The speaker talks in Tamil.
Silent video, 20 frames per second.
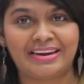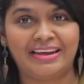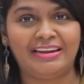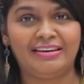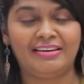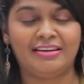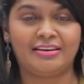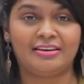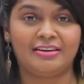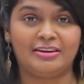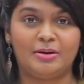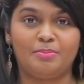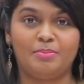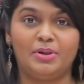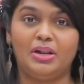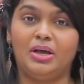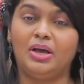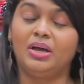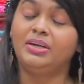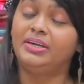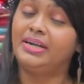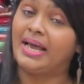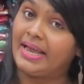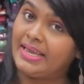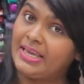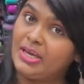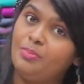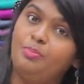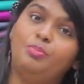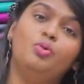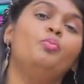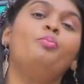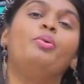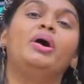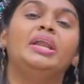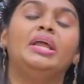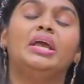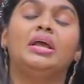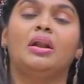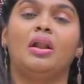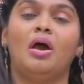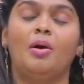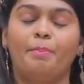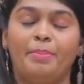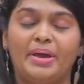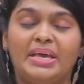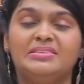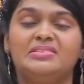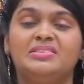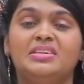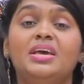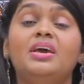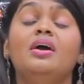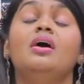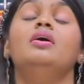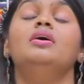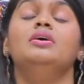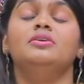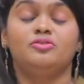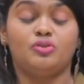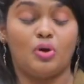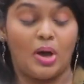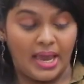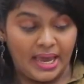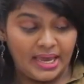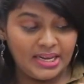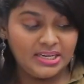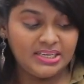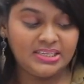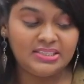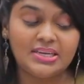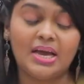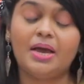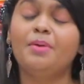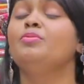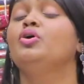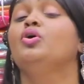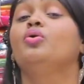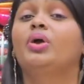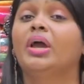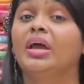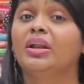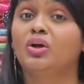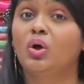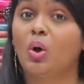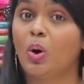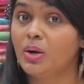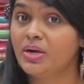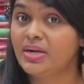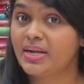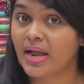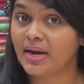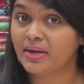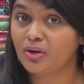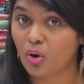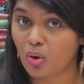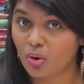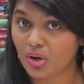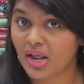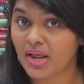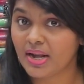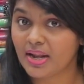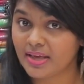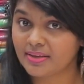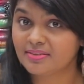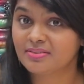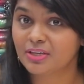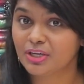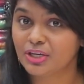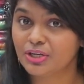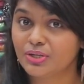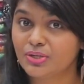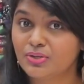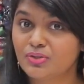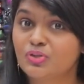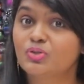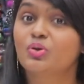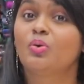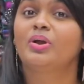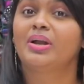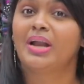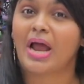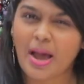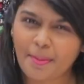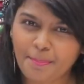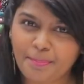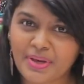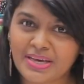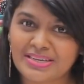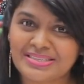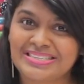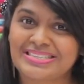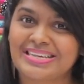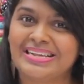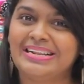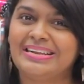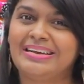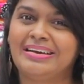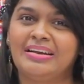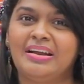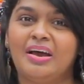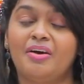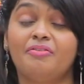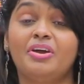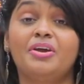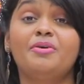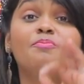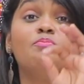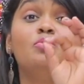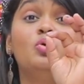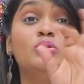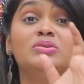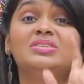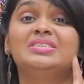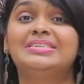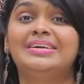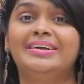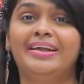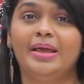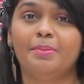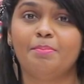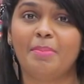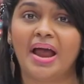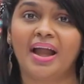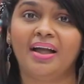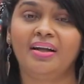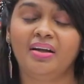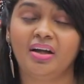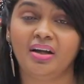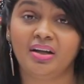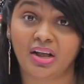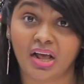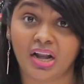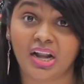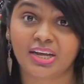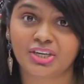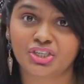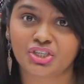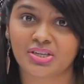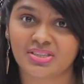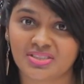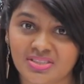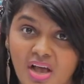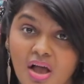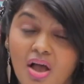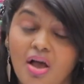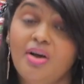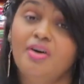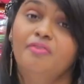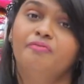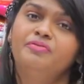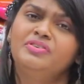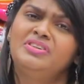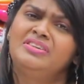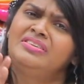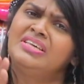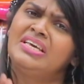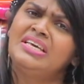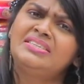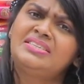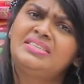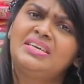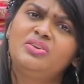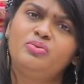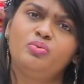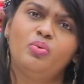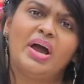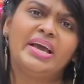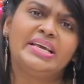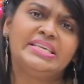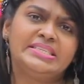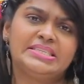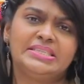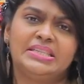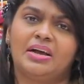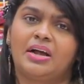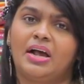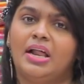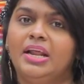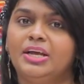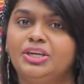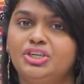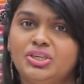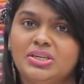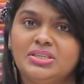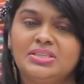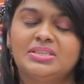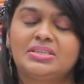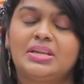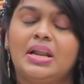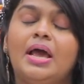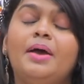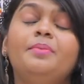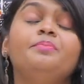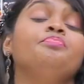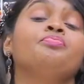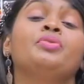ஸ்க்ரீனில் இருக்க நம்மளை டைஅப்பும் பண்ணிக்கலாம் பேசி ஸோ எனி டைம் யூ கேன் கான்டாக்ட் ஆன்லைன் எக்ஸிக்யூட்டிவ் ஸோ ரேப்பியர் சில்க்னாவே மோஸ்ட் டிமாண்டட் கலெக்ஷன்ஸ் சீசன் வைஸ் இந்த கலெக்ஷன்ஸில்